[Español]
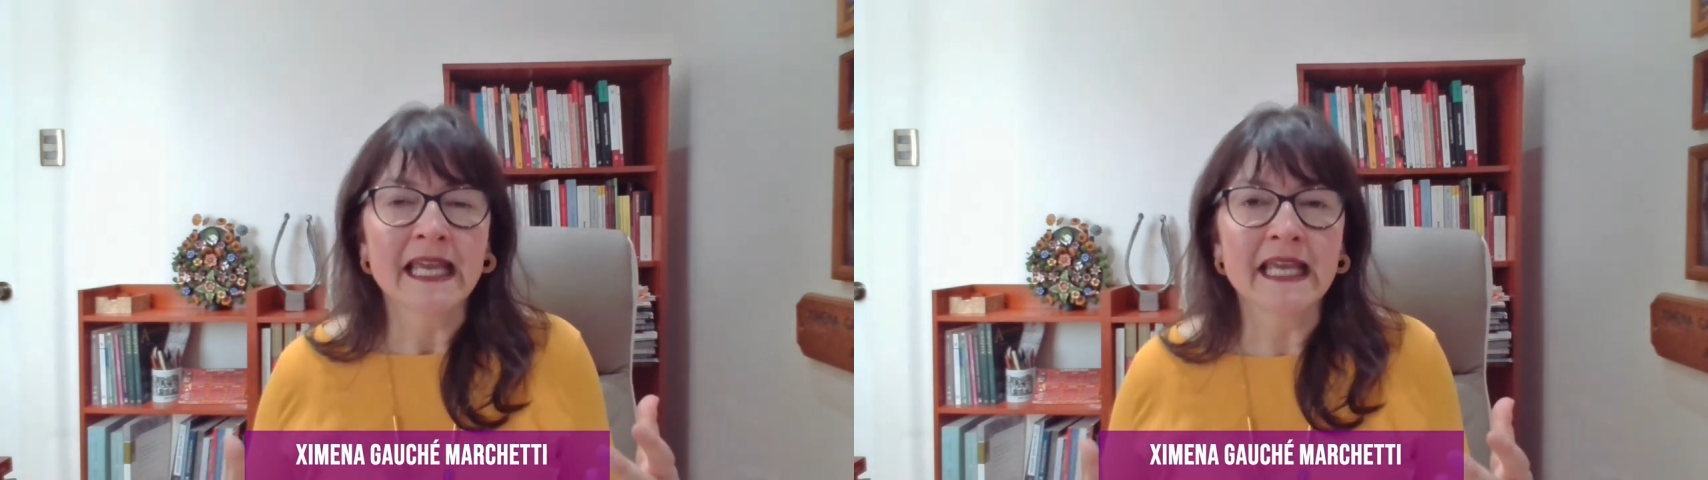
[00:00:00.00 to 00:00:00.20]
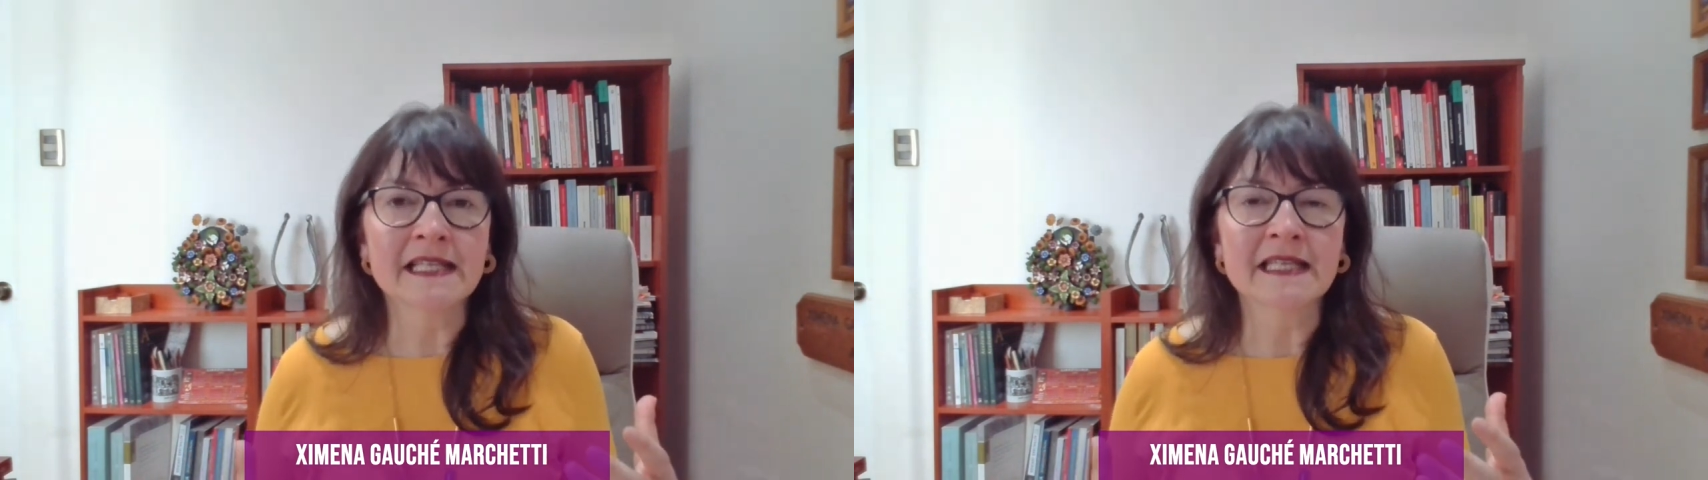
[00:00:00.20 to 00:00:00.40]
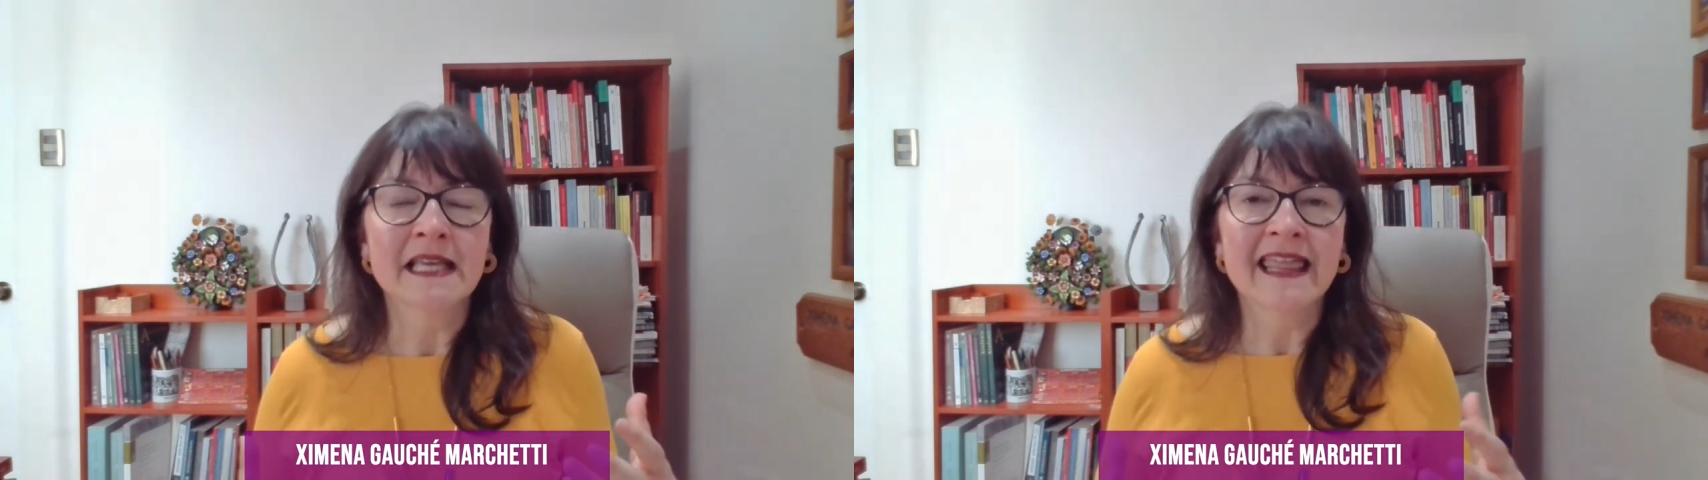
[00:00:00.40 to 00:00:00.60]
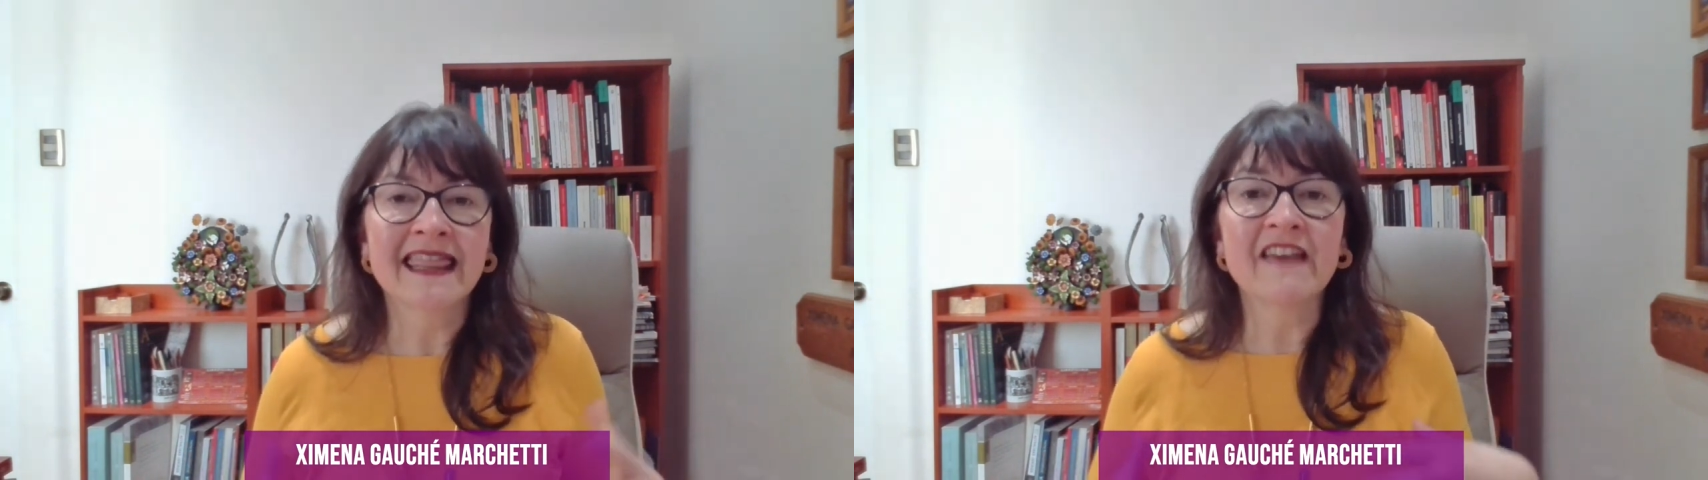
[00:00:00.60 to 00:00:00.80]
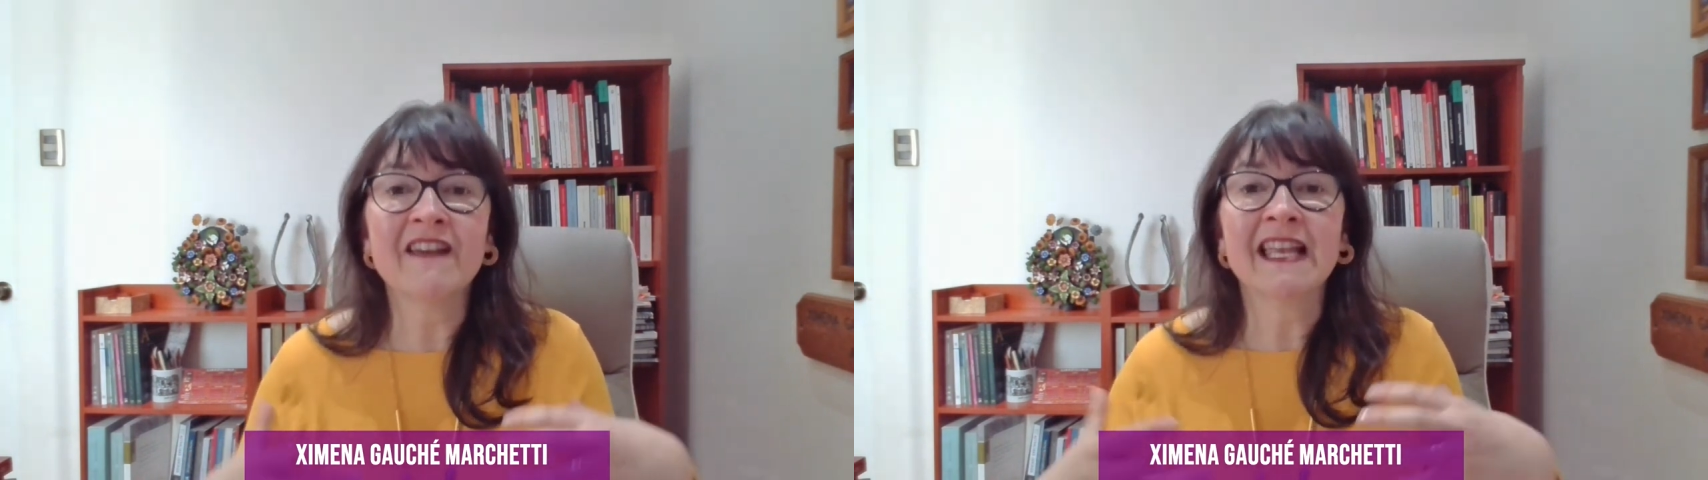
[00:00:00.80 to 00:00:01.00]
es
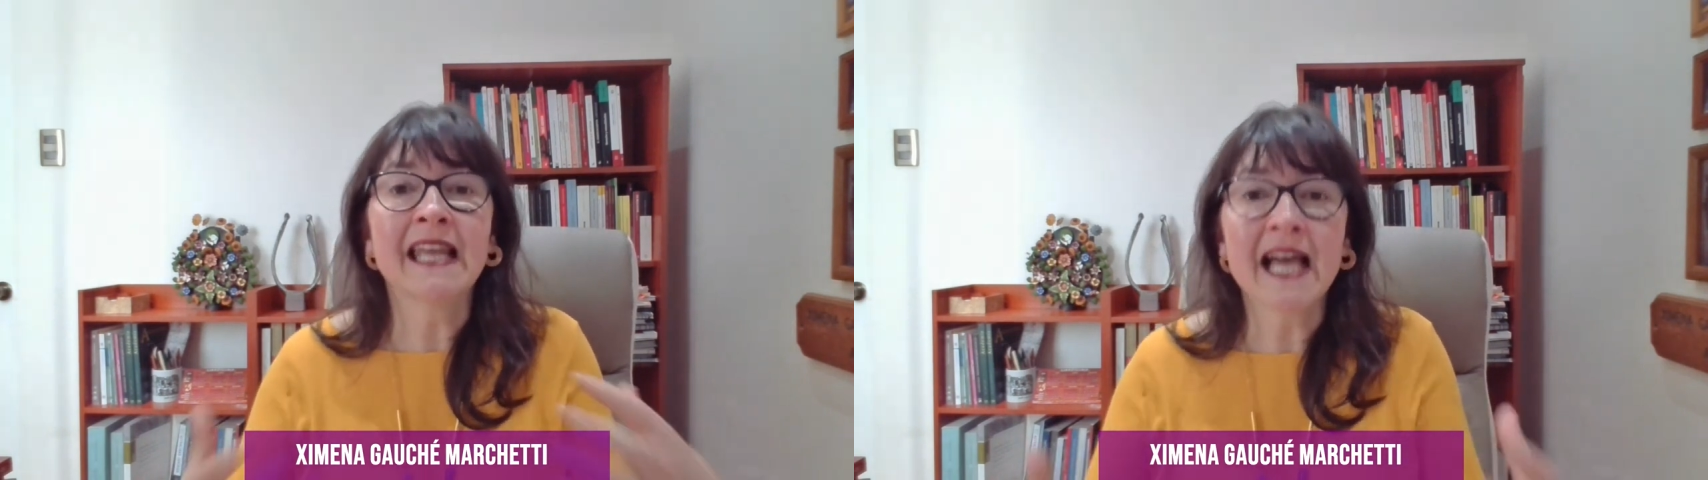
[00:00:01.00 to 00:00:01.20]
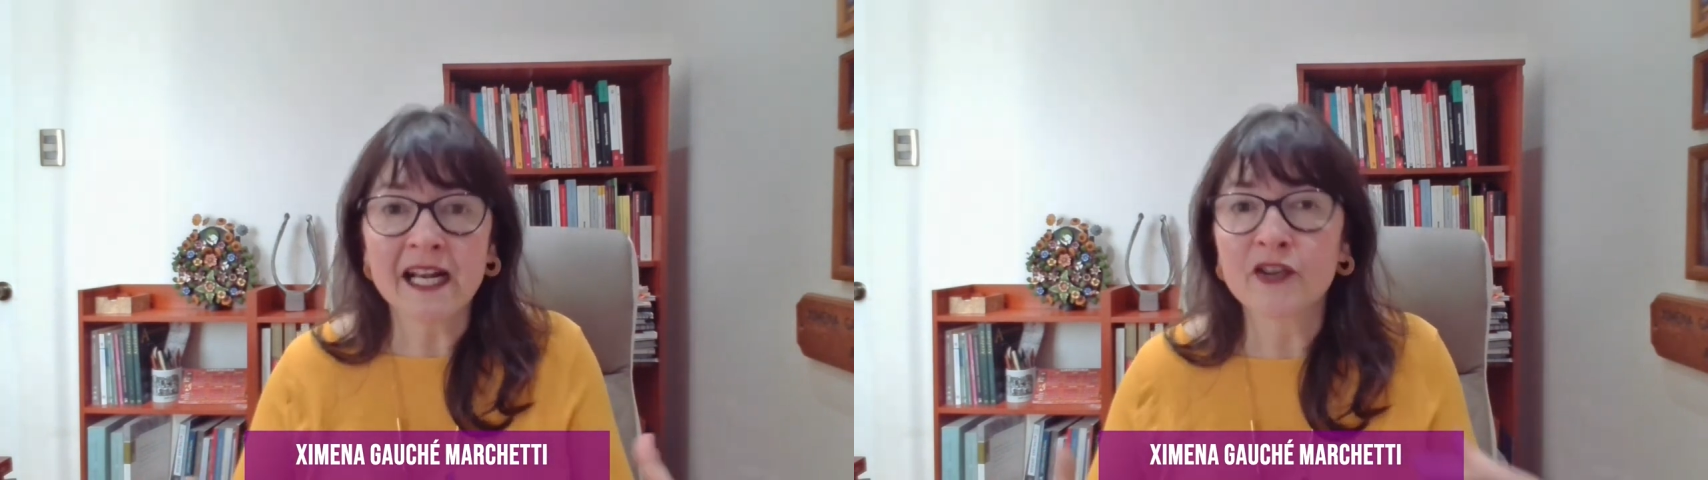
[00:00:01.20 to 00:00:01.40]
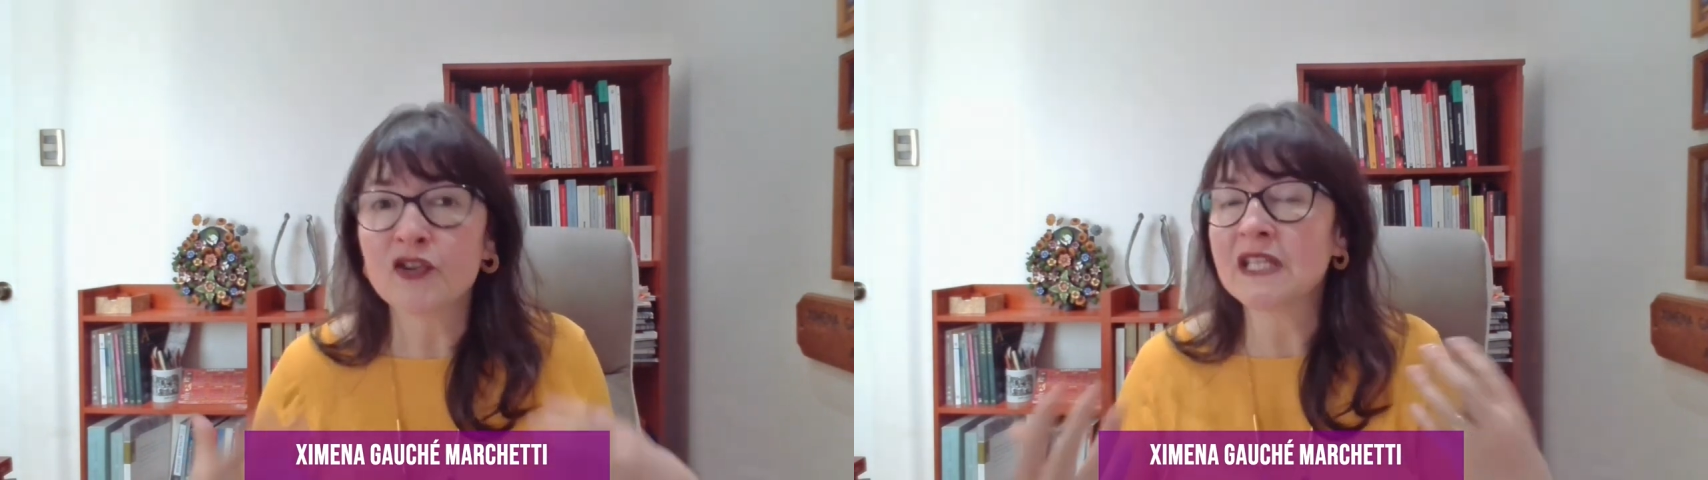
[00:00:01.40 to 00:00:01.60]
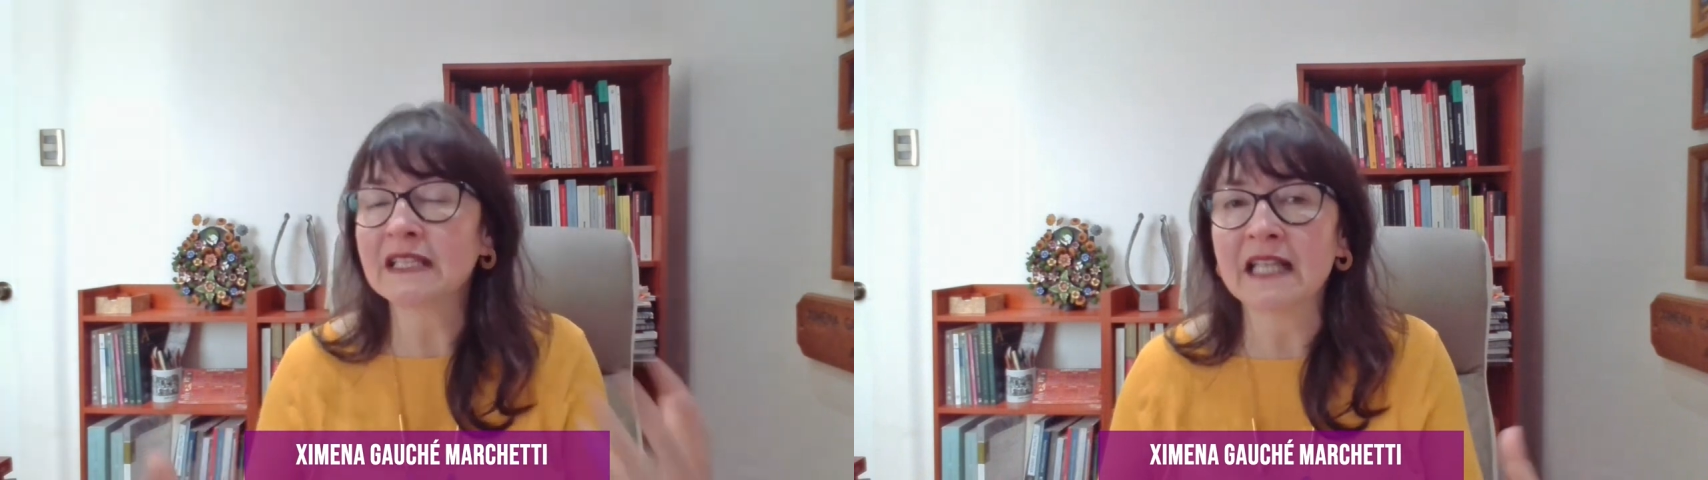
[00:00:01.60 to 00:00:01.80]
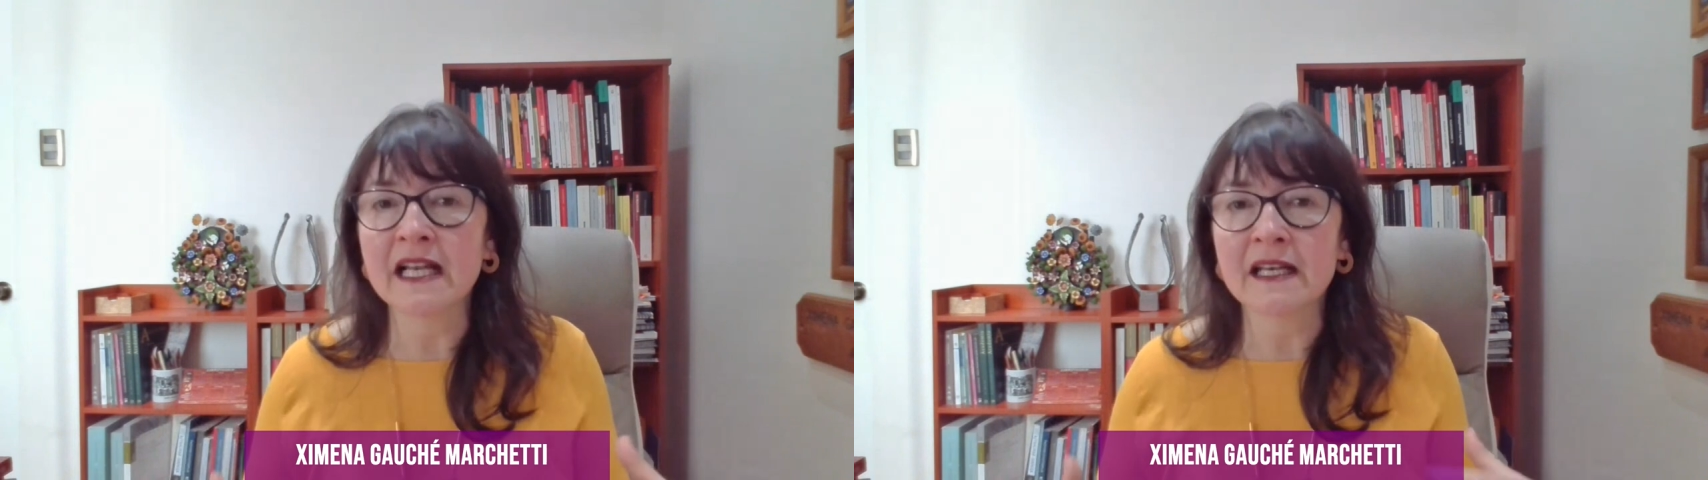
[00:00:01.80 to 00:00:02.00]
develar dónde
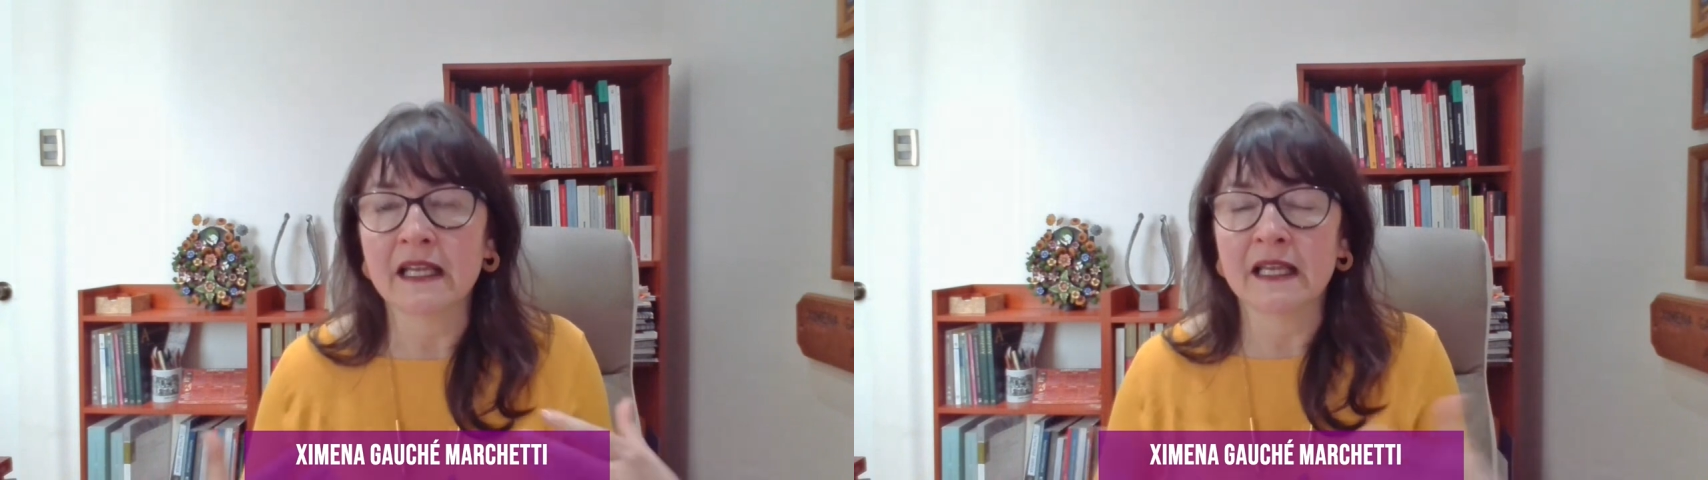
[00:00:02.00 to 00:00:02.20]
están,